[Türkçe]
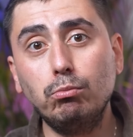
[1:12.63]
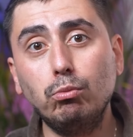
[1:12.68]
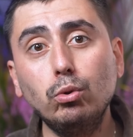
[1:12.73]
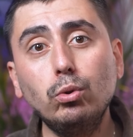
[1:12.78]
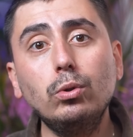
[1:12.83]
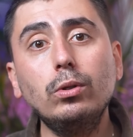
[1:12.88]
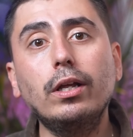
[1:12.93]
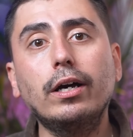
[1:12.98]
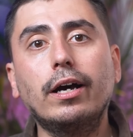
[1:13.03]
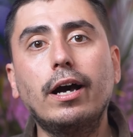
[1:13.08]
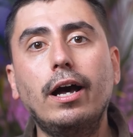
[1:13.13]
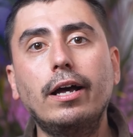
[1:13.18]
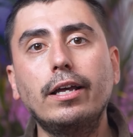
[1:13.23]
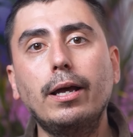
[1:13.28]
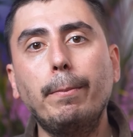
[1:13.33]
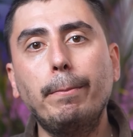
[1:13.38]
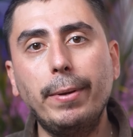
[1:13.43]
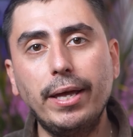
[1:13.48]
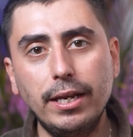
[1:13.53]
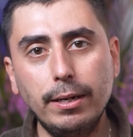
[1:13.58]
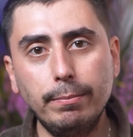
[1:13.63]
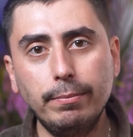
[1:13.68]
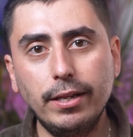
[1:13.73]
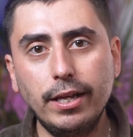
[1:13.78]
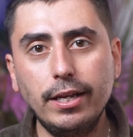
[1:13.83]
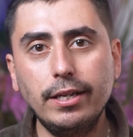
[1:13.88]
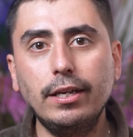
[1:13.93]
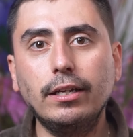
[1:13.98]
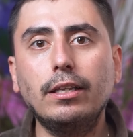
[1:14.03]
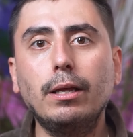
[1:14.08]
Mutlaka ya
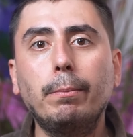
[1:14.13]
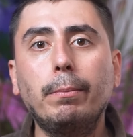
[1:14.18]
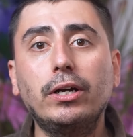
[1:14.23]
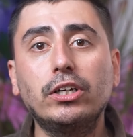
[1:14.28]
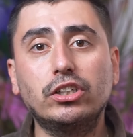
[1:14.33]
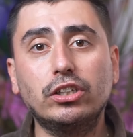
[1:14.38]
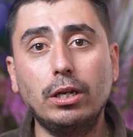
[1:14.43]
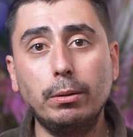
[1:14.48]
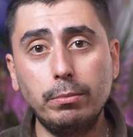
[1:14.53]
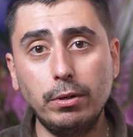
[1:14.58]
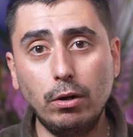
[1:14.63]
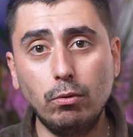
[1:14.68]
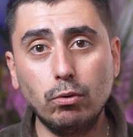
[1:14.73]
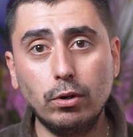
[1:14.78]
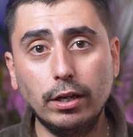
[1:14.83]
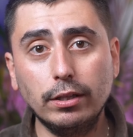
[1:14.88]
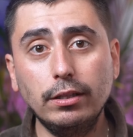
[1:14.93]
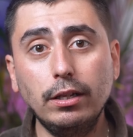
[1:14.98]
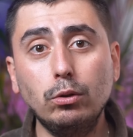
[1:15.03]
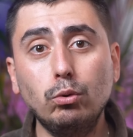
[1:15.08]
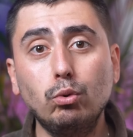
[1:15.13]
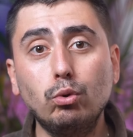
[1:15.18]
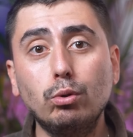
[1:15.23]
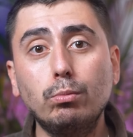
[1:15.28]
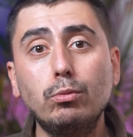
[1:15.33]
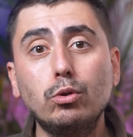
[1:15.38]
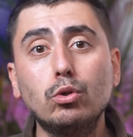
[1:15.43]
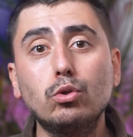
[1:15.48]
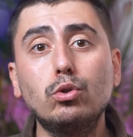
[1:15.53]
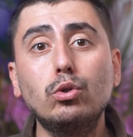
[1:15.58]
benimle ya da başka bir avukatla
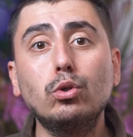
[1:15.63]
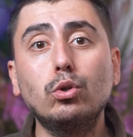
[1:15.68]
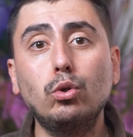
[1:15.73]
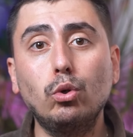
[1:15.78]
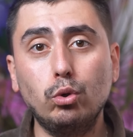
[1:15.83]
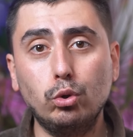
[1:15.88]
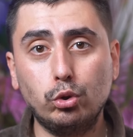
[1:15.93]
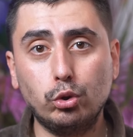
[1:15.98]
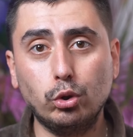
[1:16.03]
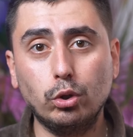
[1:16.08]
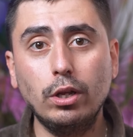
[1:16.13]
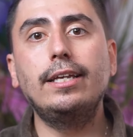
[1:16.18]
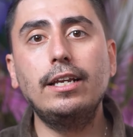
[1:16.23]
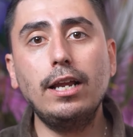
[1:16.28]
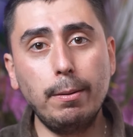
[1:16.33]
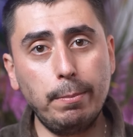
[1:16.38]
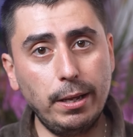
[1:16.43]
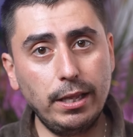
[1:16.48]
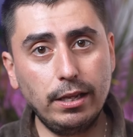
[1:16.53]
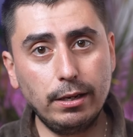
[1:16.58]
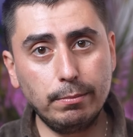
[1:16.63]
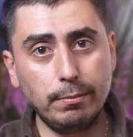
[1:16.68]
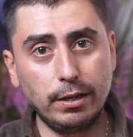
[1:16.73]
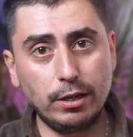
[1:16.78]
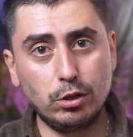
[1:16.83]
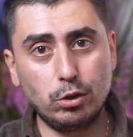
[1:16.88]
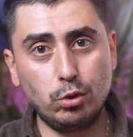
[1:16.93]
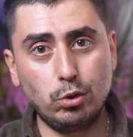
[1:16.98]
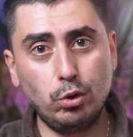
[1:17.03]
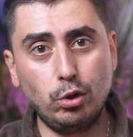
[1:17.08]
durumunuzu görüşün. Yine
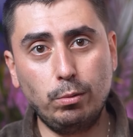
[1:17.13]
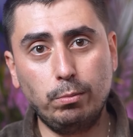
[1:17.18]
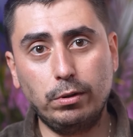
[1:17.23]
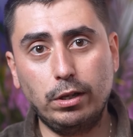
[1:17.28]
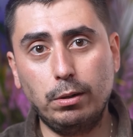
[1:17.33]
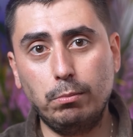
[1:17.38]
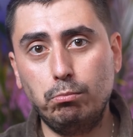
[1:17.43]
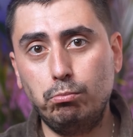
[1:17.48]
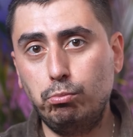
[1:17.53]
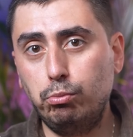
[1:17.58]
belirtmek istiyorum ki